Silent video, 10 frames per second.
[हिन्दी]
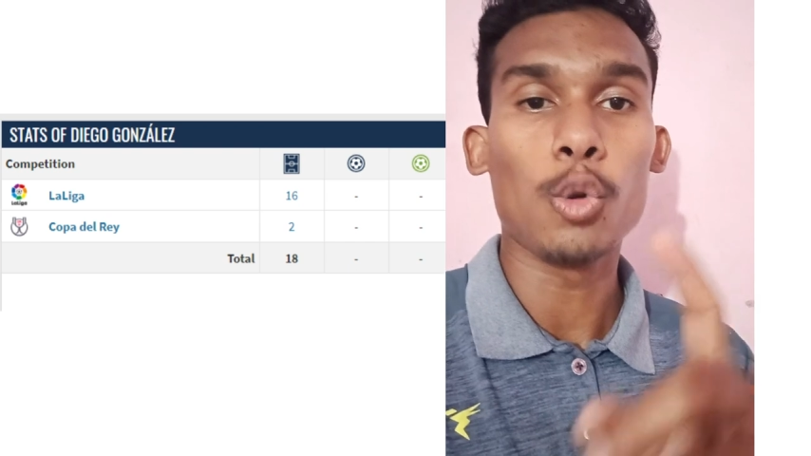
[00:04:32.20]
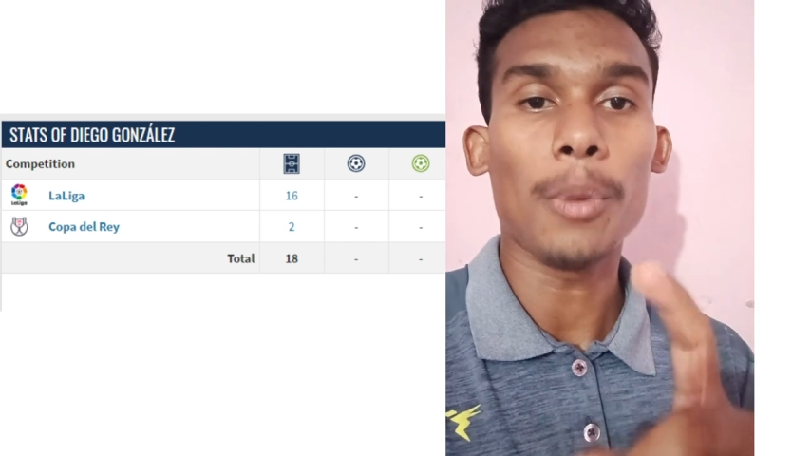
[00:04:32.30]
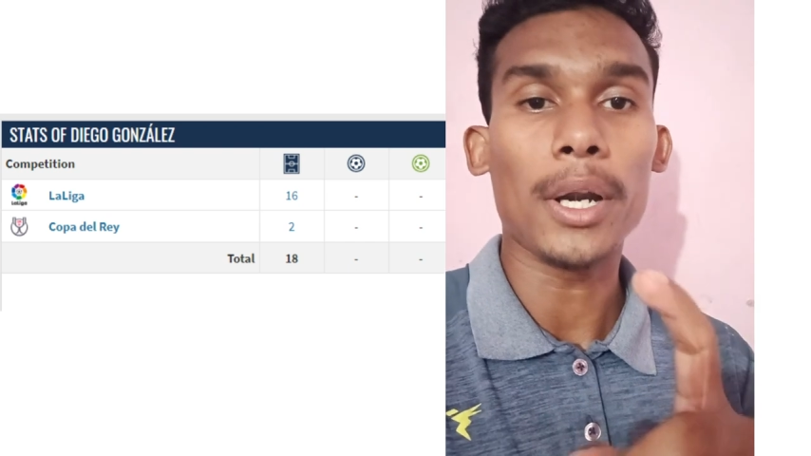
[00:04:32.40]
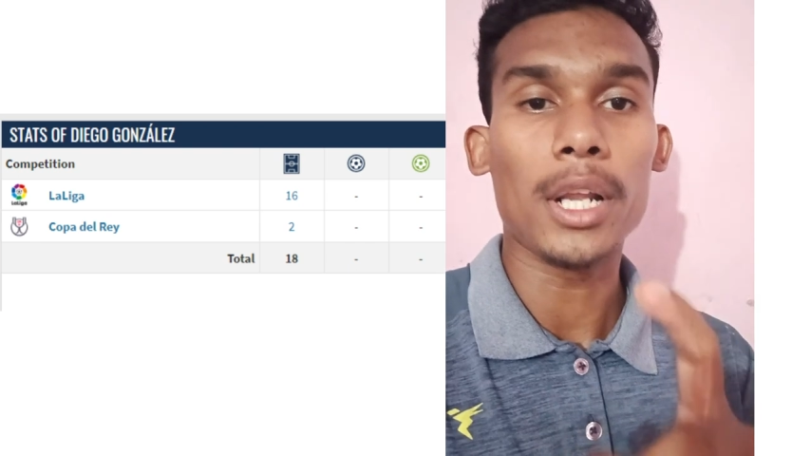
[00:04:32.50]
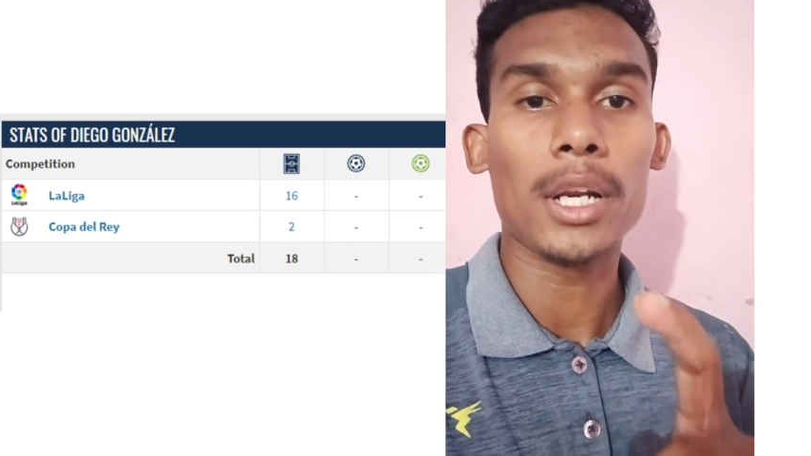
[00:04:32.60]

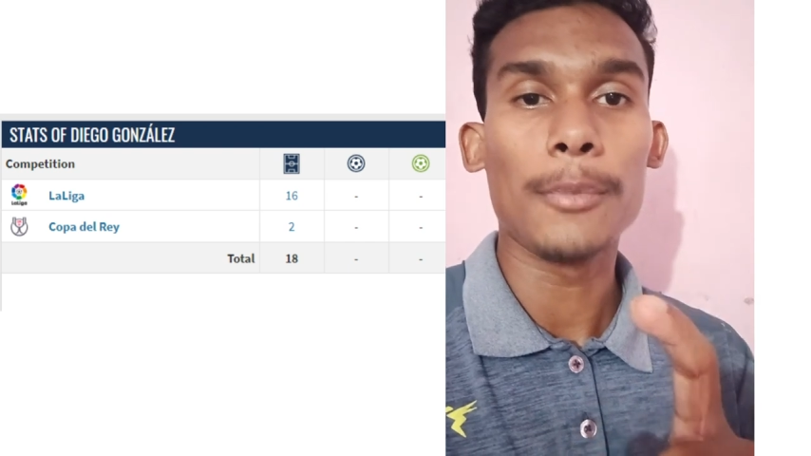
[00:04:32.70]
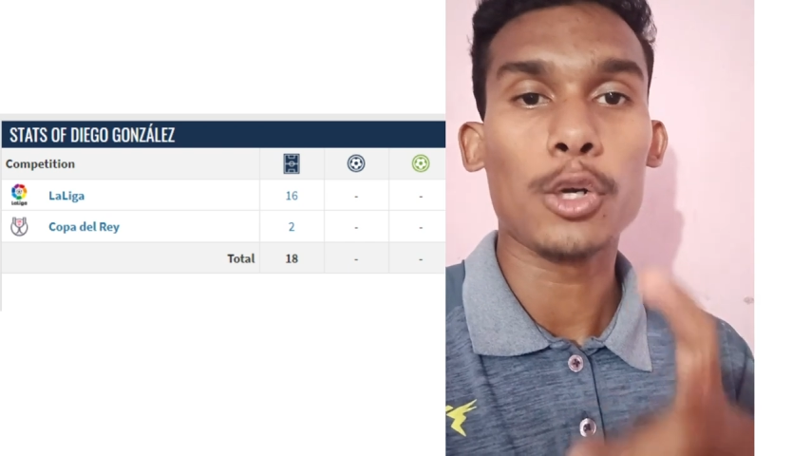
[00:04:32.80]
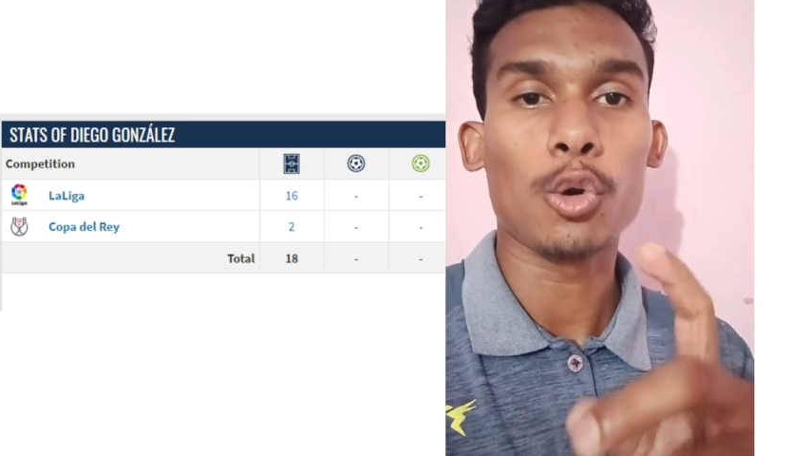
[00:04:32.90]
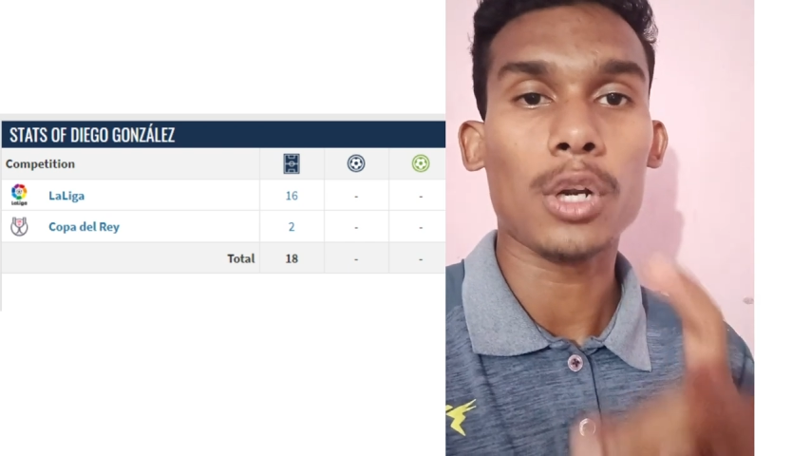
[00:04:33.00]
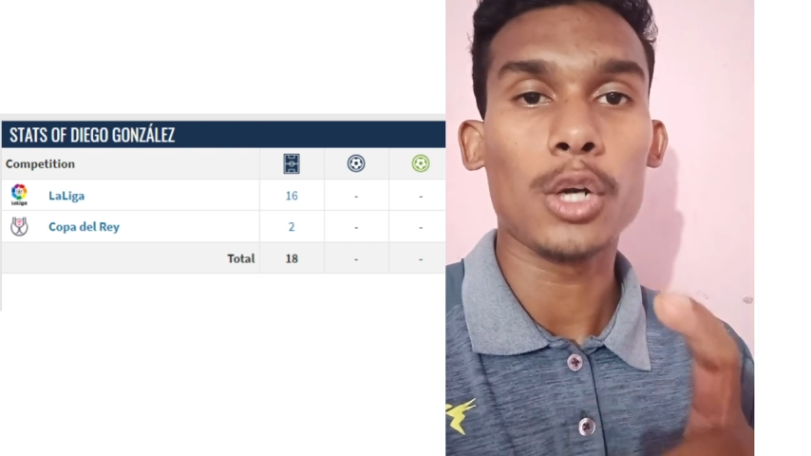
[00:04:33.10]
कोपा डेलर
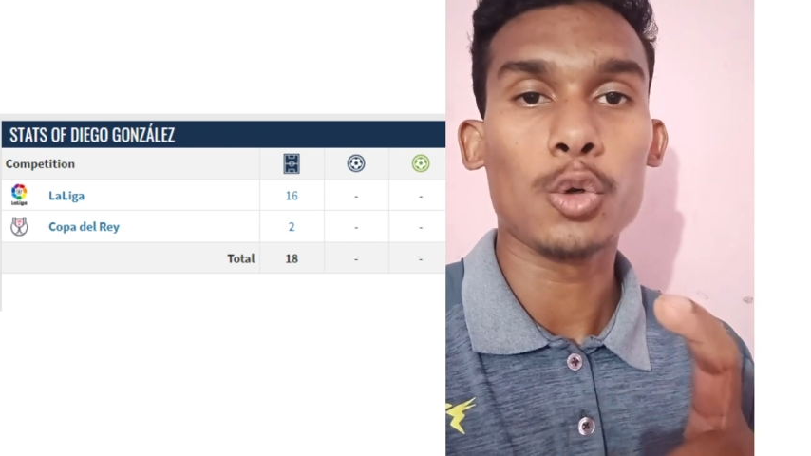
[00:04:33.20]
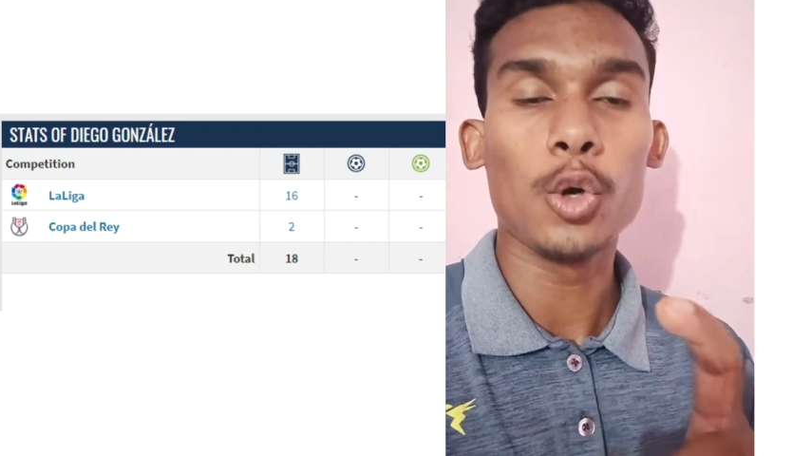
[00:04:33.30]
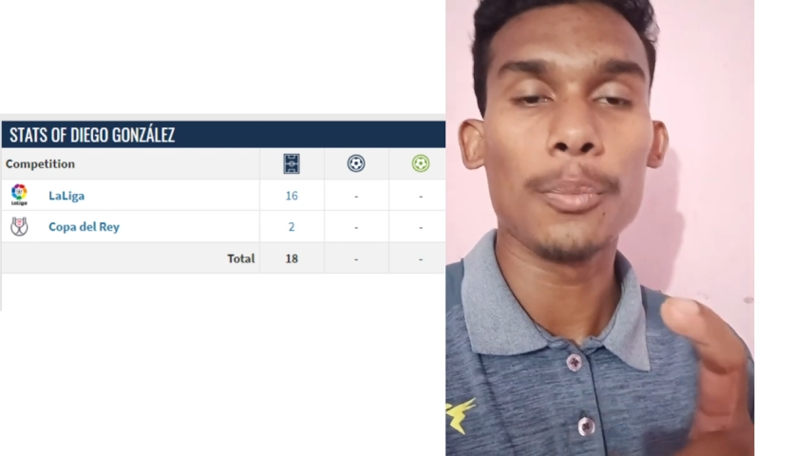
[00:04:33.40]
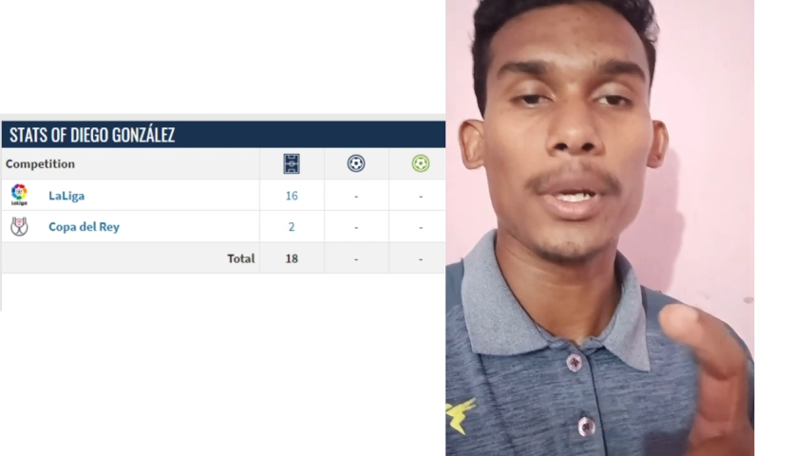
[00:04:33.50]
में टोटल टू